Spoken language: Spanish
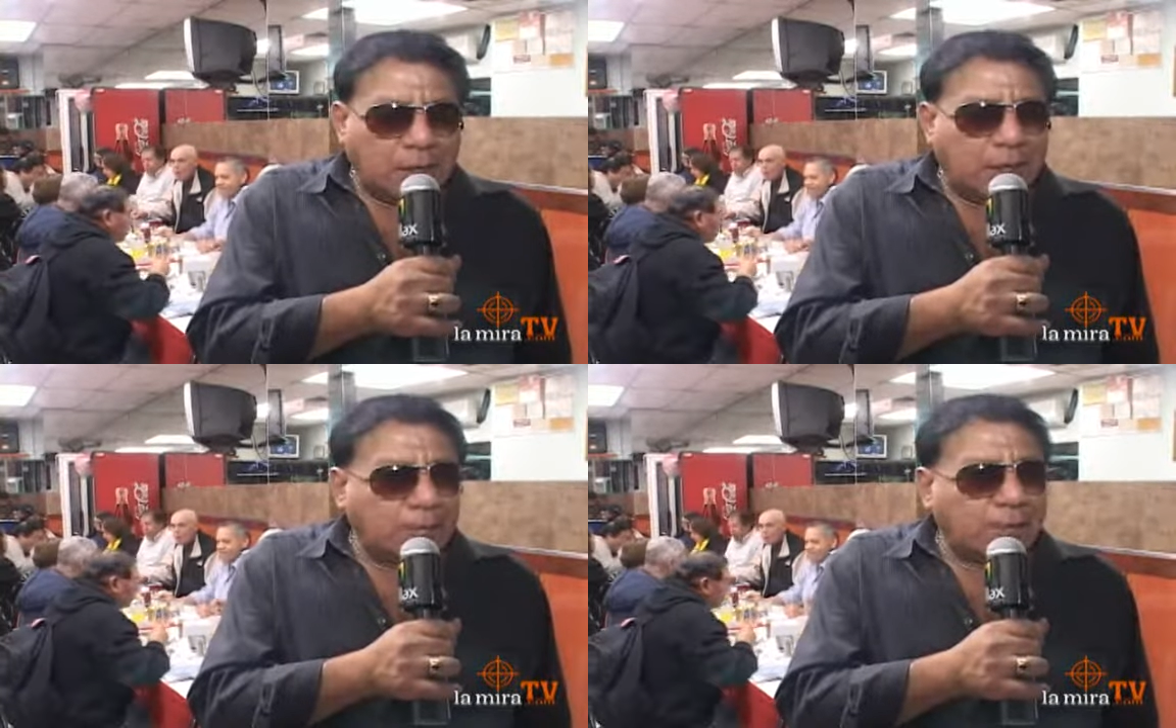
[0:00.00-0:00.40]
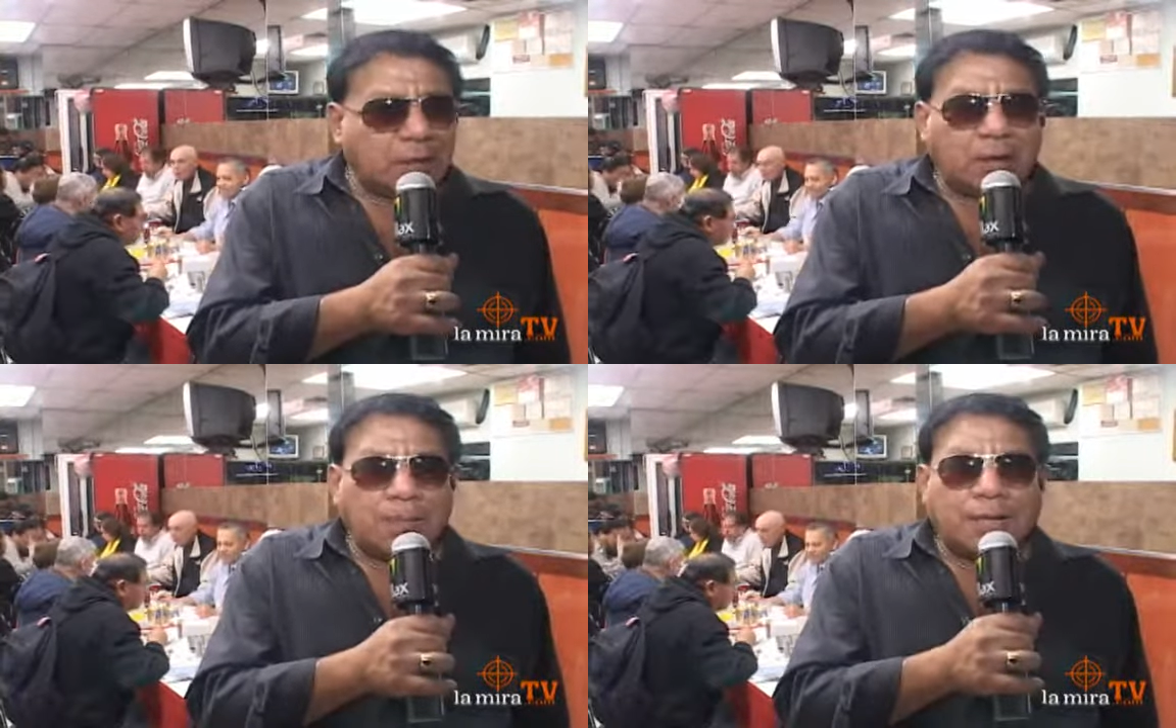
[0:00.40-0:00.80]

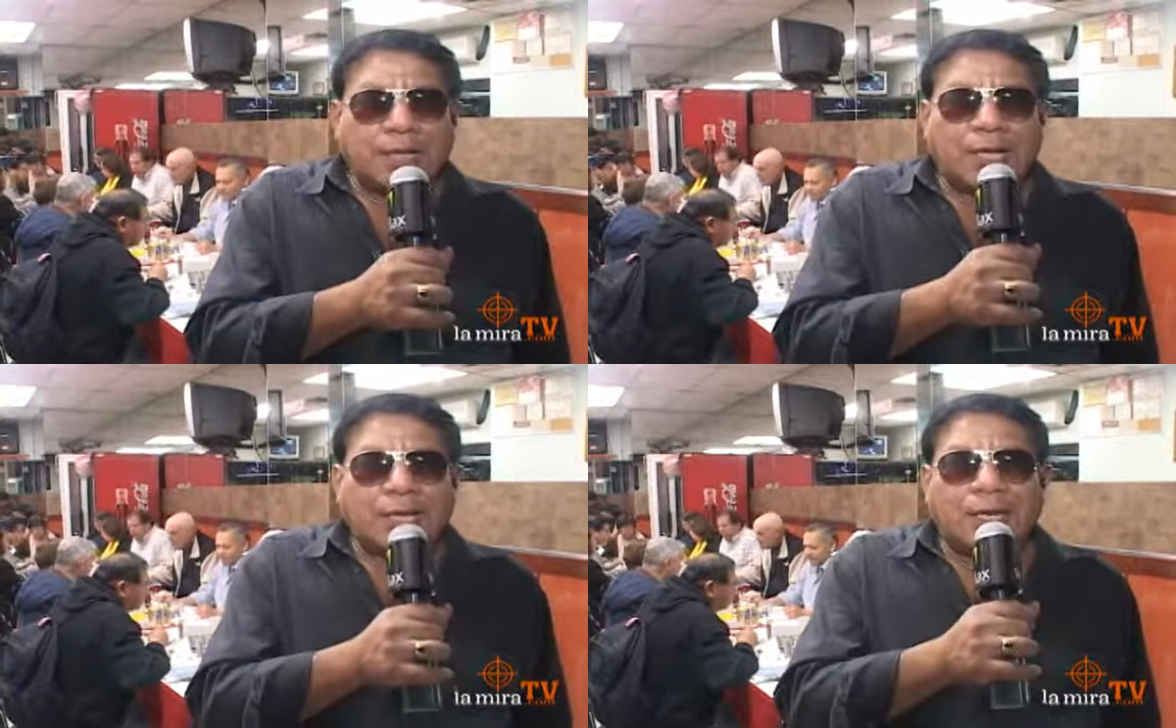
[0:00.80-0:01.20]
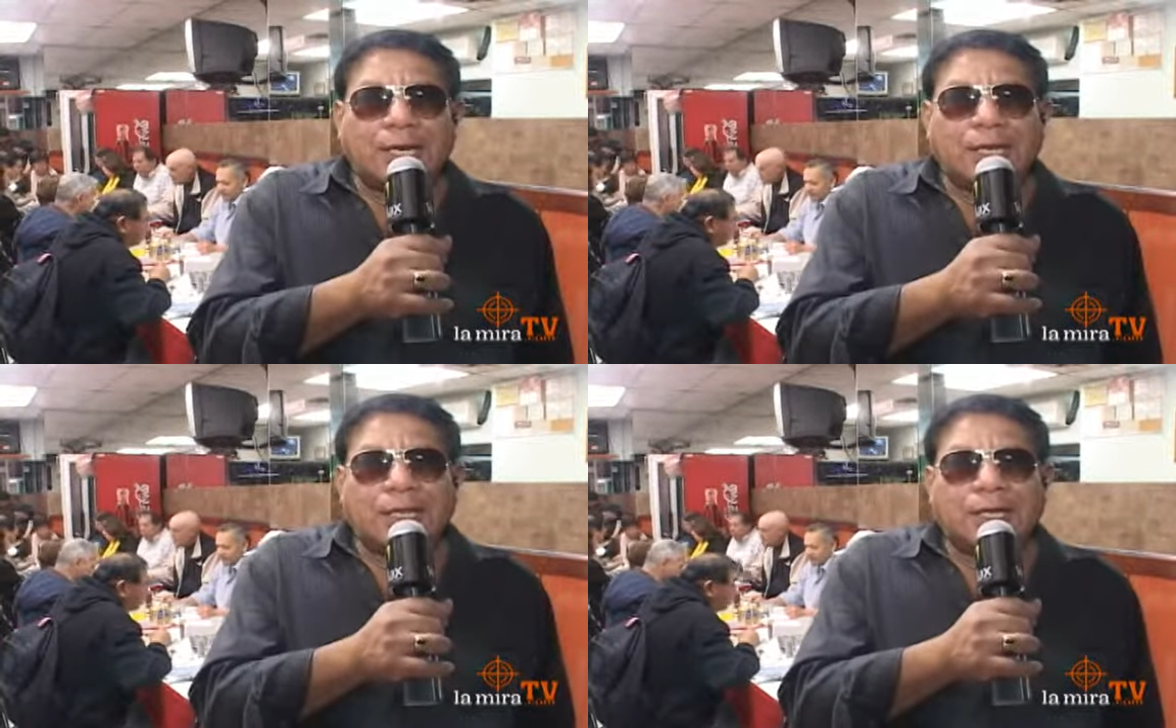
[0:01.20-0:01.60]
Lamentablemente la
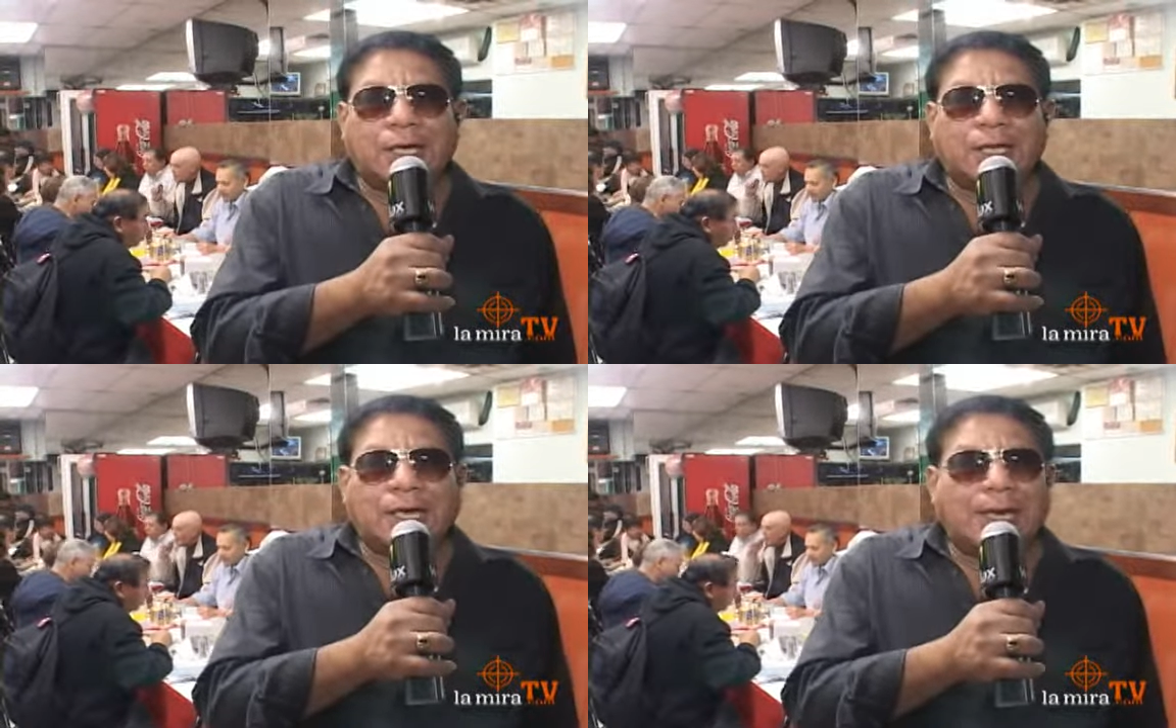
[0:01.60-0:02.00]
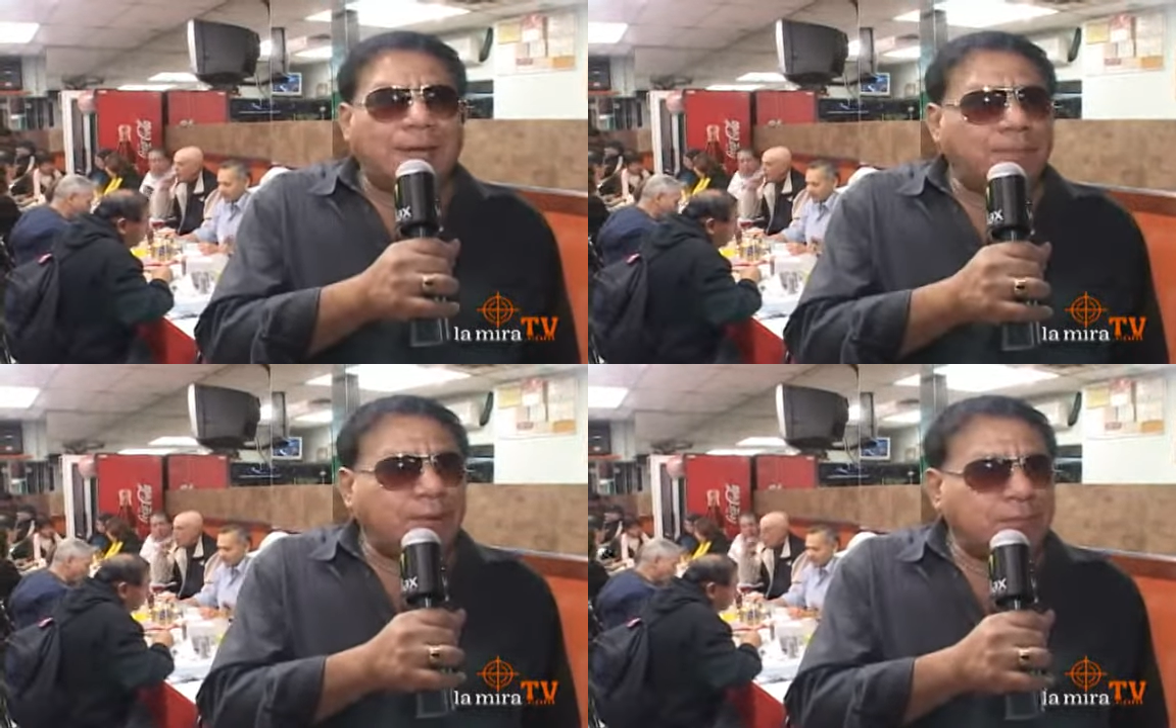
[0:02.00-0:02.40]
dirigencia de
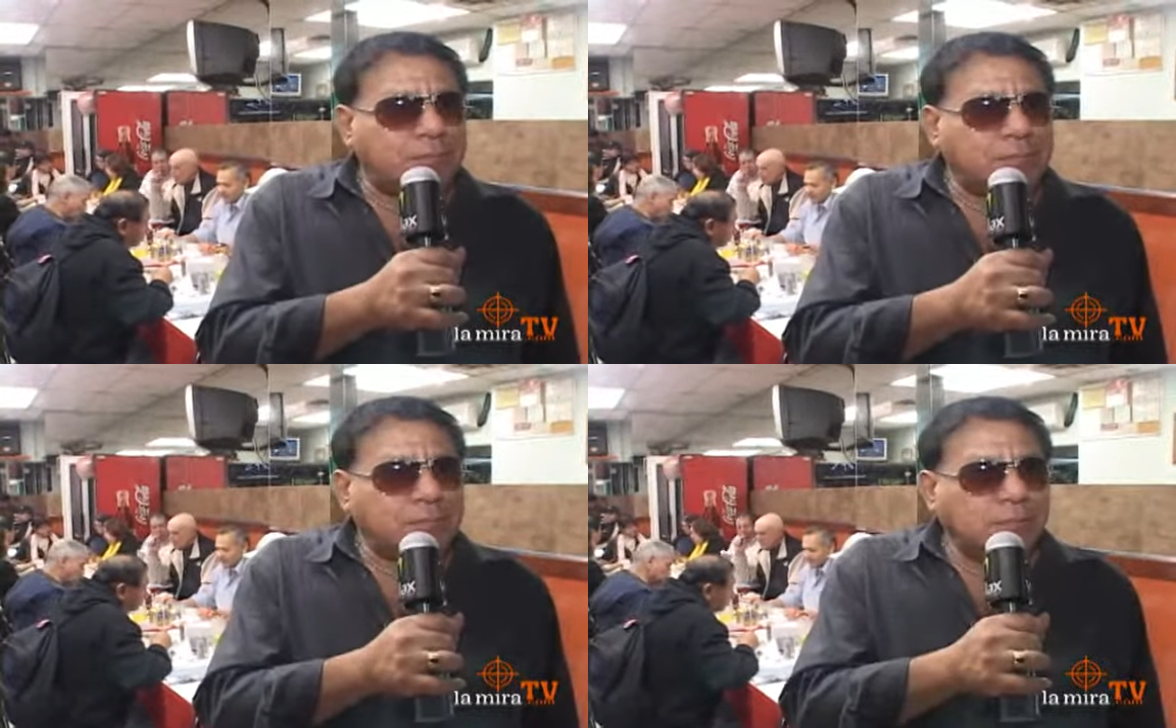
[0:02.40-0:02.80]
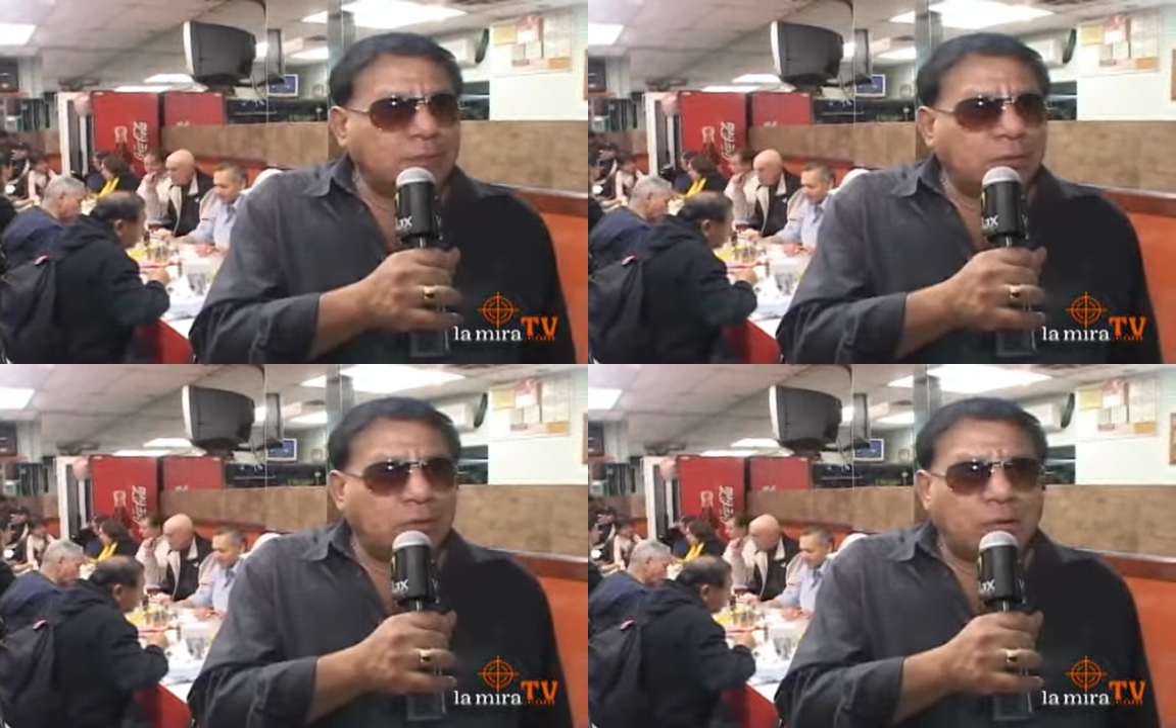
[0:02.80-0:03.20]
Lima,
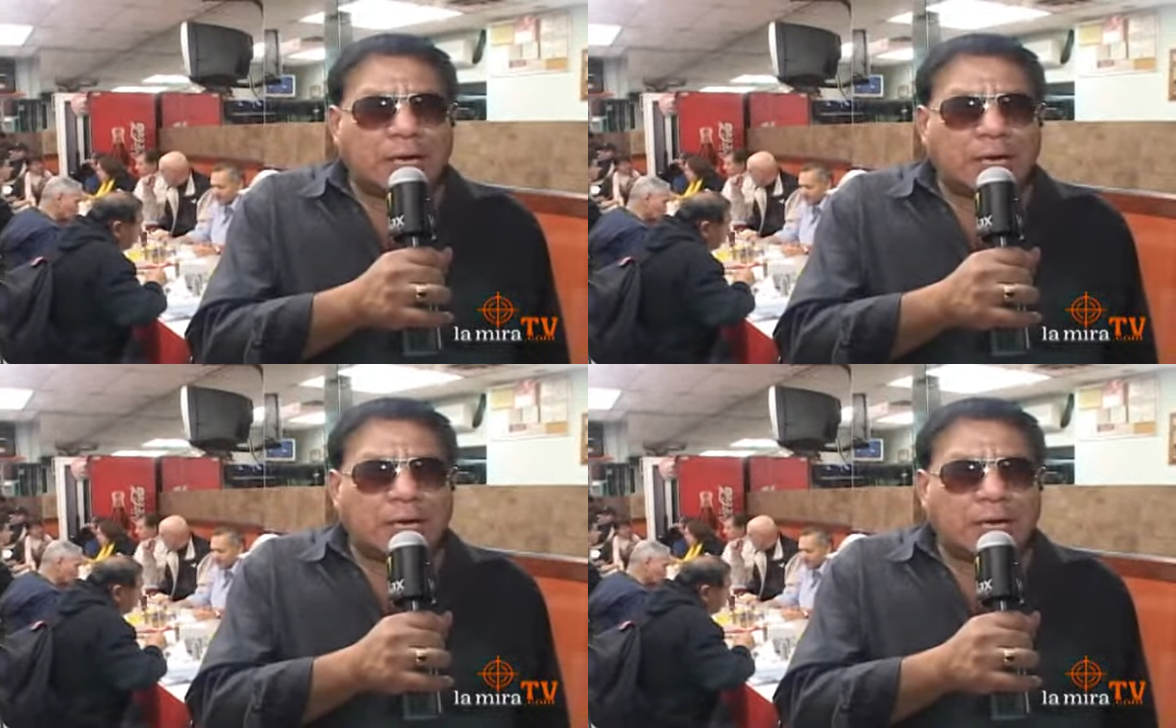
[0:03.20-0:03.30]
¿no?